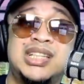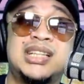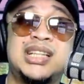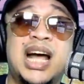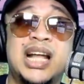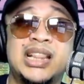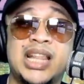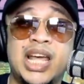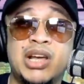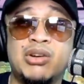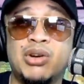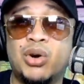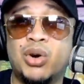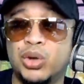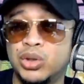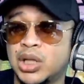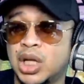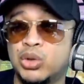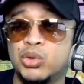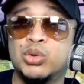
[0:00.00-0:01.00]
Sa tatay
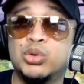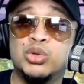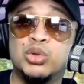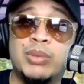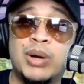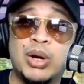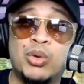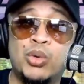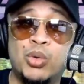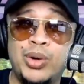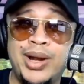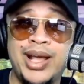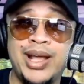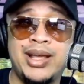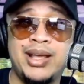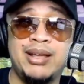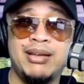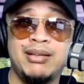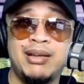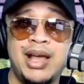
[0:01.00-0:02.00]
ko ako natuto
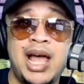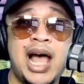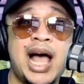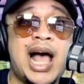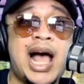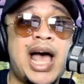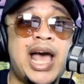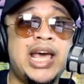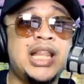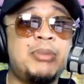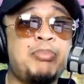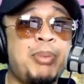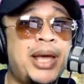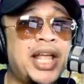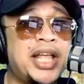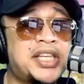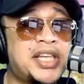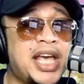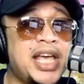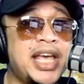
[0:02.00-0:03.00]
maggulay eh. Kahit
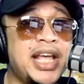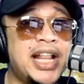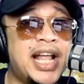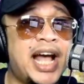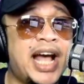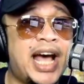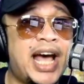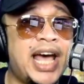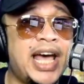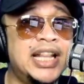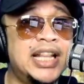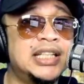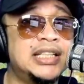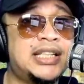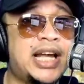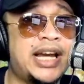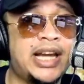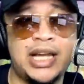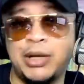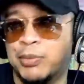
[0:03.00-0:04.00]
pechay, kinakain
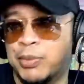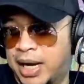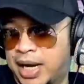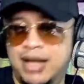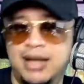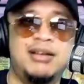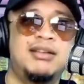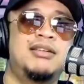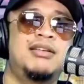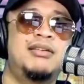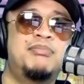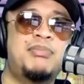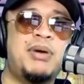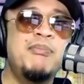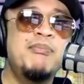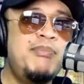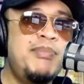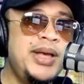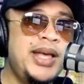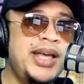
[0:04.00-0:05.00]
ng sariwa.
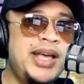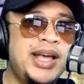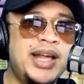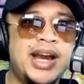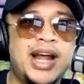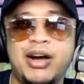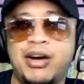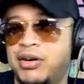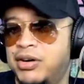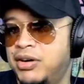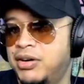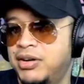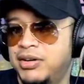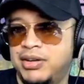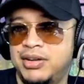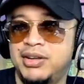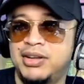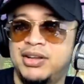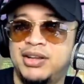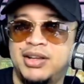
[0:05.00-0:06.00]
Pambira oh.
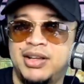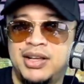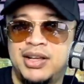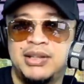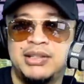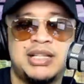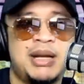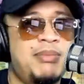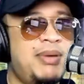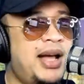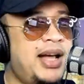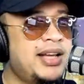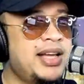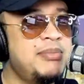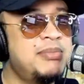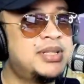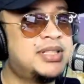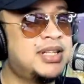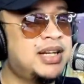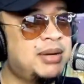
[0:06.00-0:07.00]

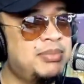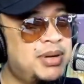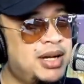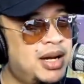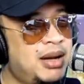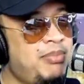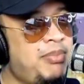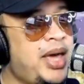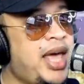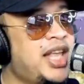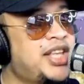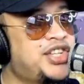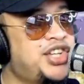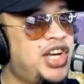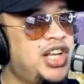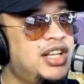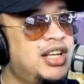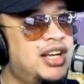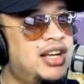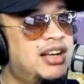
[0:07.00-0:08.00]
Sabagay, masarap ang
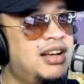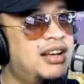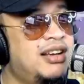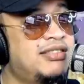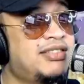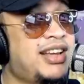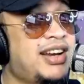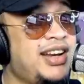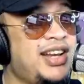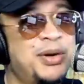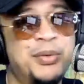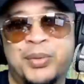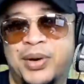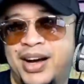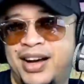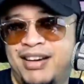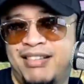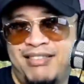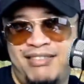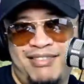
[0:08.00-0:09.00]
pechay na
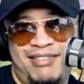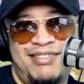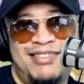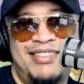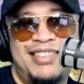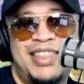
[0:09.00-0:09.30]
sariwa.